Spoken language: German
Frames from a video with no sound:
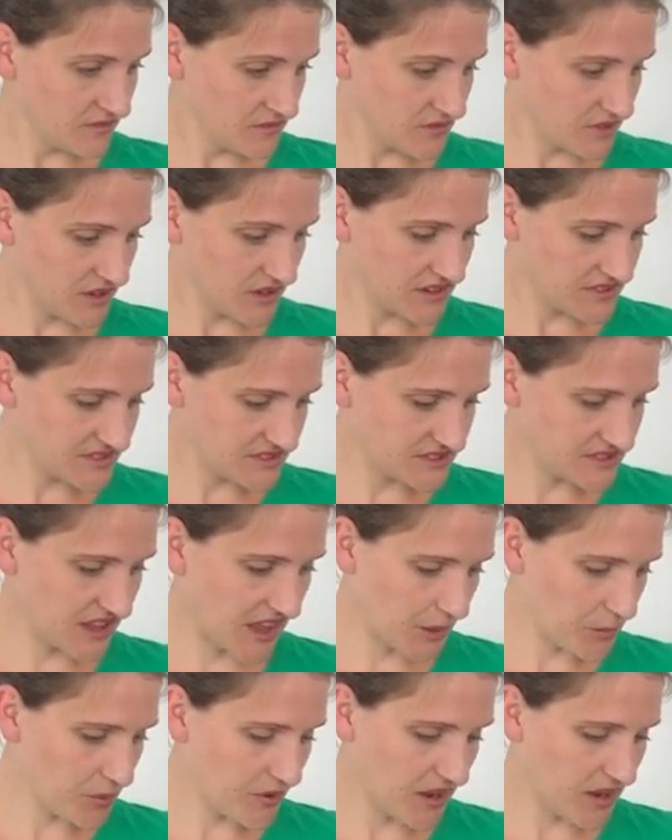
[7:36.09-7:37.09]
Ne, das ist ein
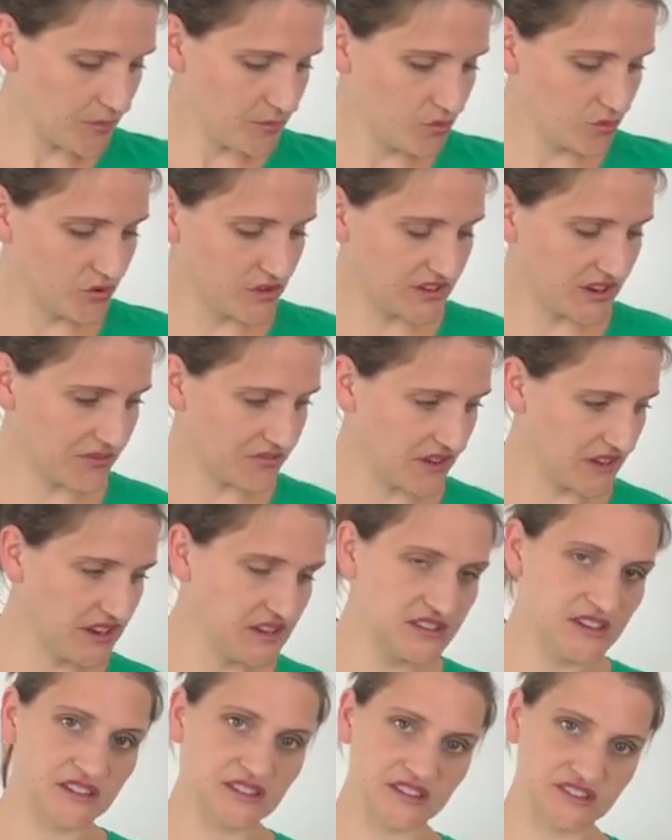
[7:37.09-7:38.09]
Anprallbügel, der
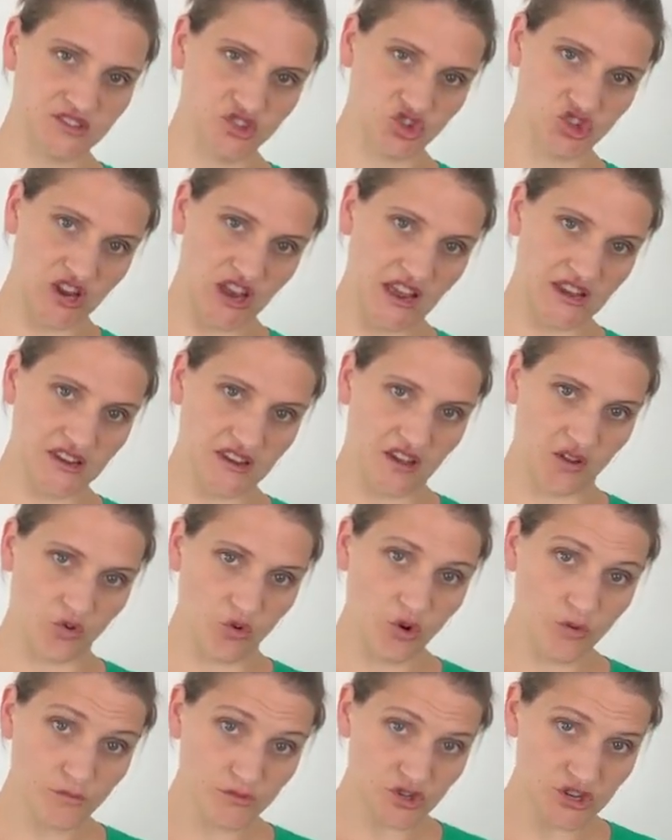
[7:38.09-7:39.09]
verhindert, dass die Schale nach
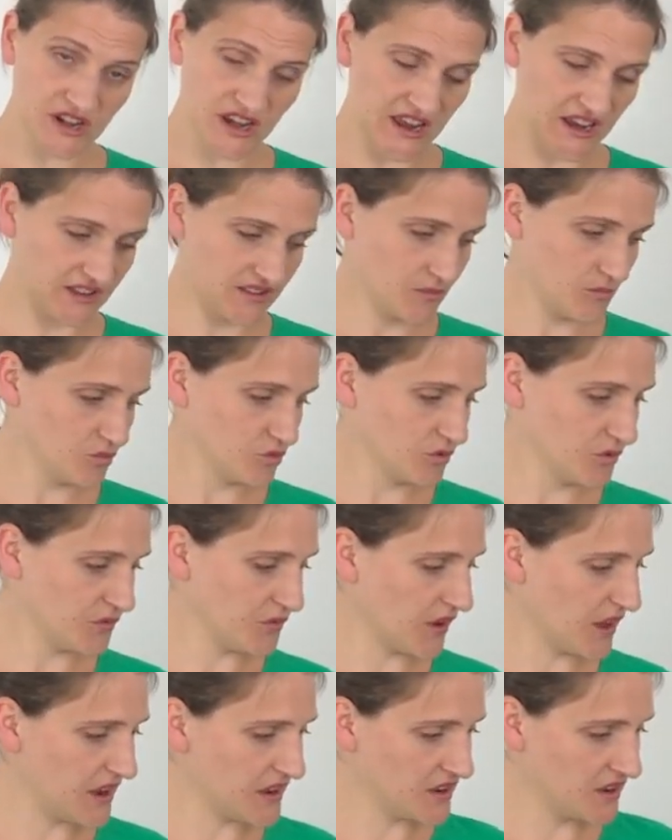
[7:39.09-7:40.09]
oben schlägt im
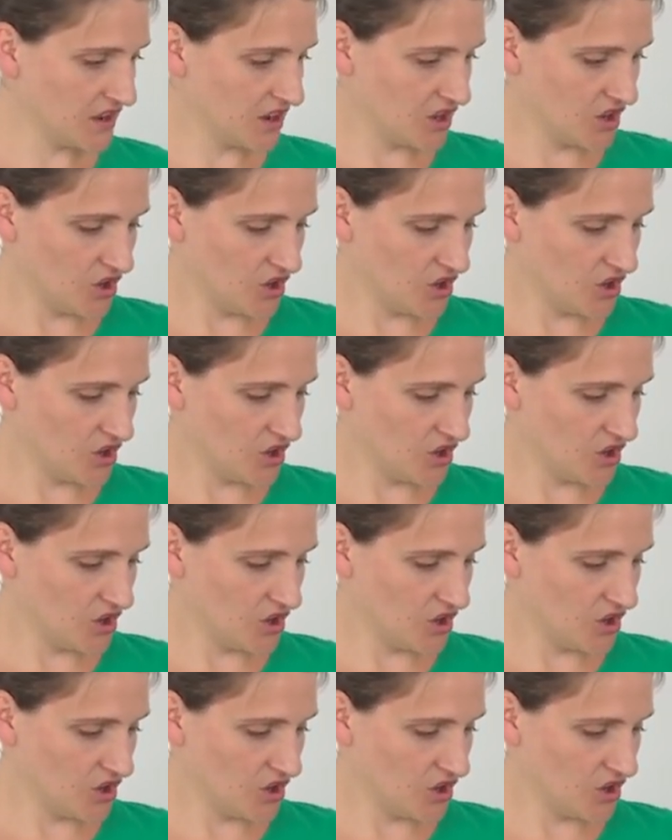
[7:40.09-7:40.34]
Unfall.